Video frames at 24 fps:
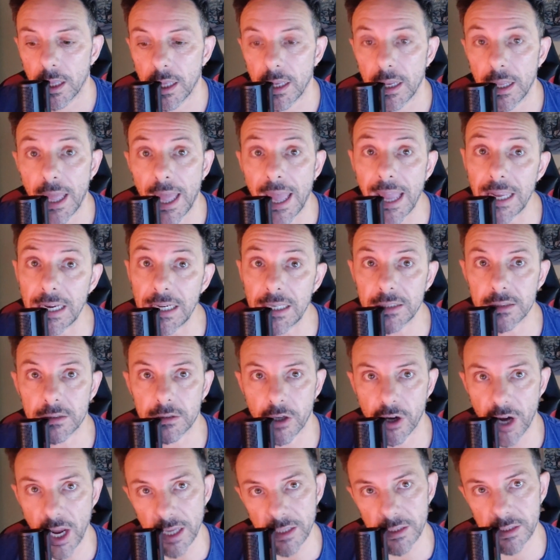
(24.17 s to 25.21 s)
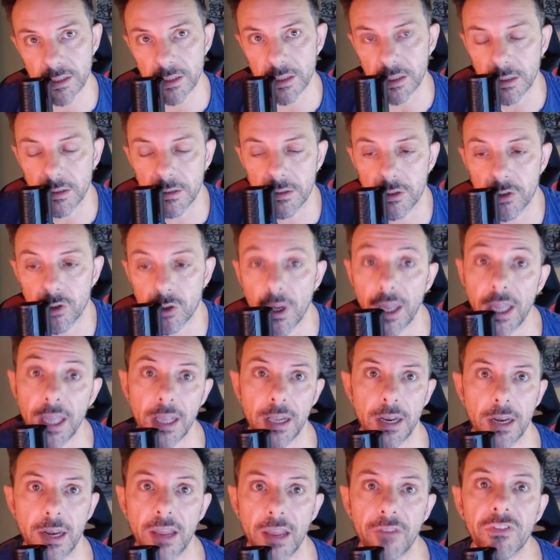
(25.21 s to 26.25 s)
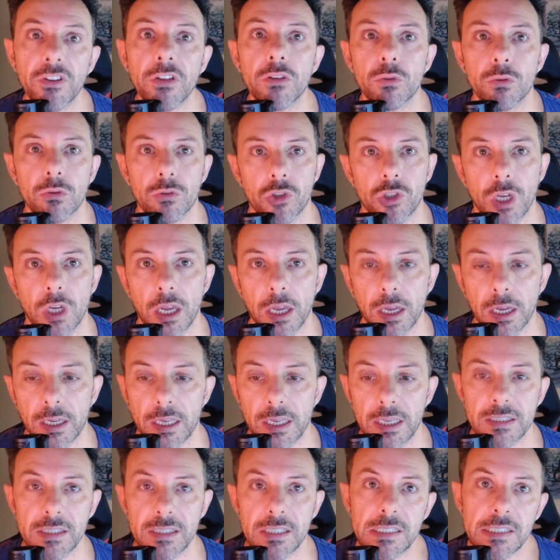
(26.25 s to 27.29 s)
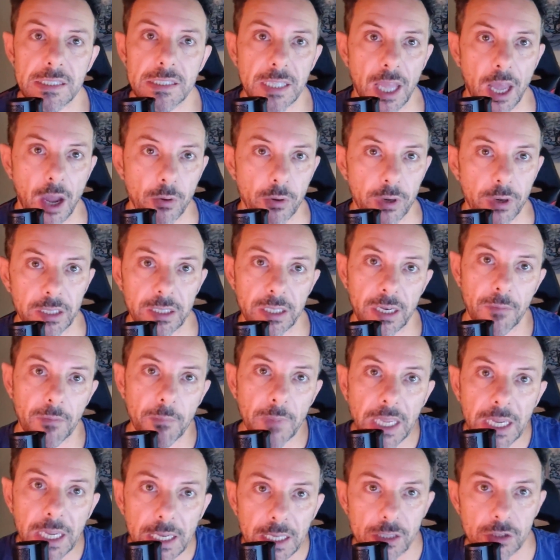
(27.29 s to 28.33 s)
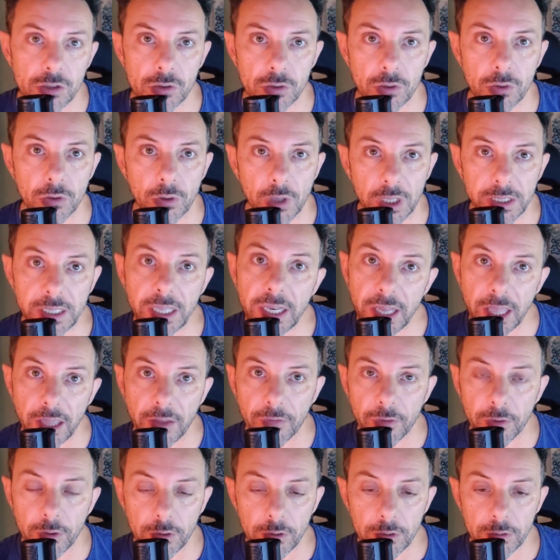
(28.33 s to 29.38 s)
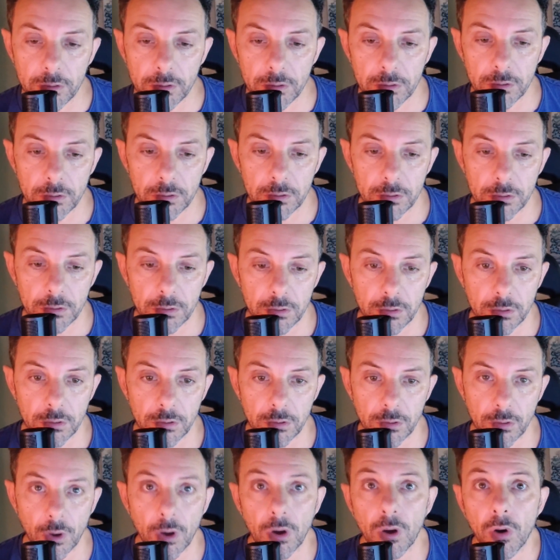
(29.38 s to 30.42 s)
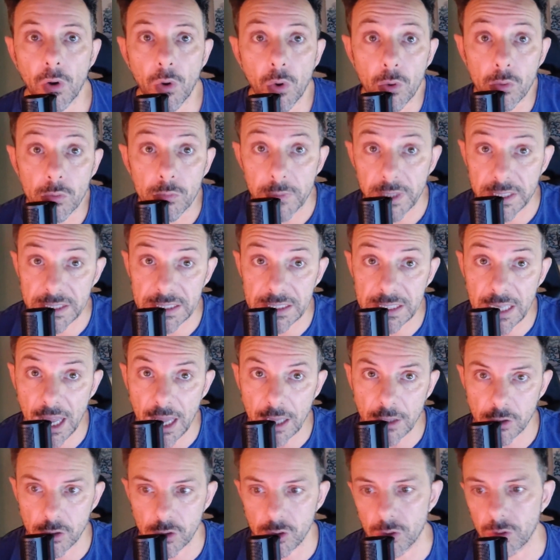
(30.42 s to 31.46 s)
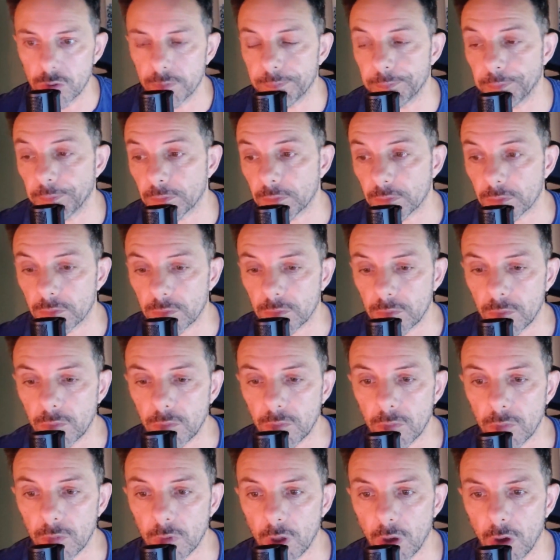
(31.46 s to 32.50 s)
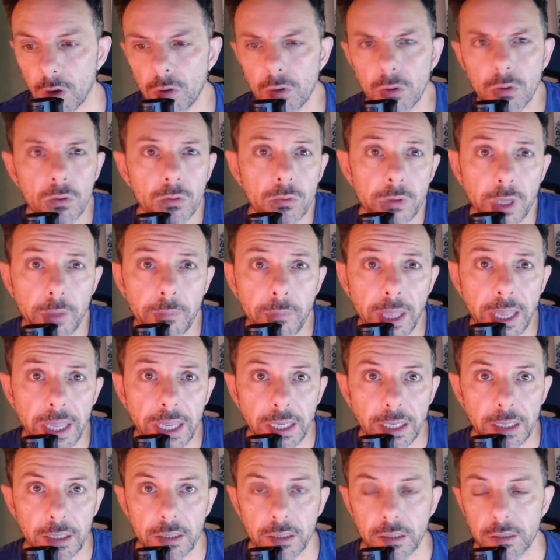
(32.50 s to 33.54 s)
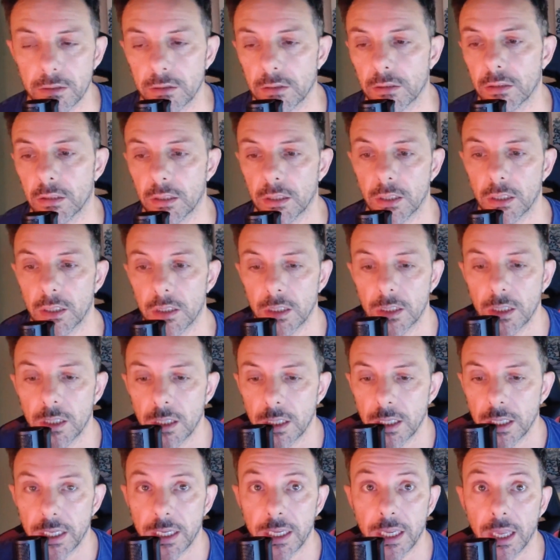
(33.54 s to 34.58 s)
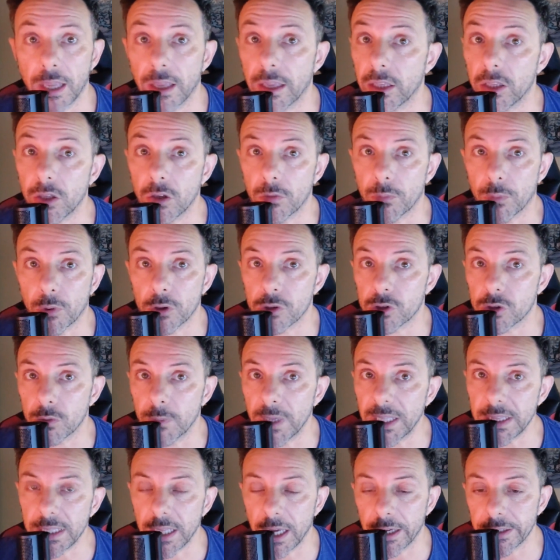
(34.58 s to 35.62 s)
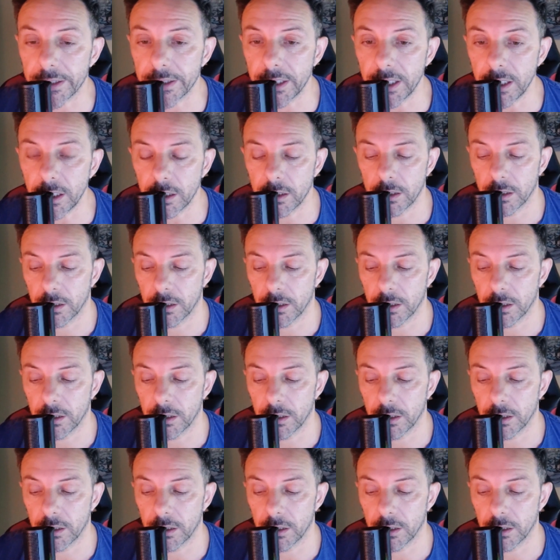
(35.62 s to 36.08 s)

è il trust, cioè la fiducia che si instaura tra me che sono al telefono o un messaggio o un'email che io posso mandarti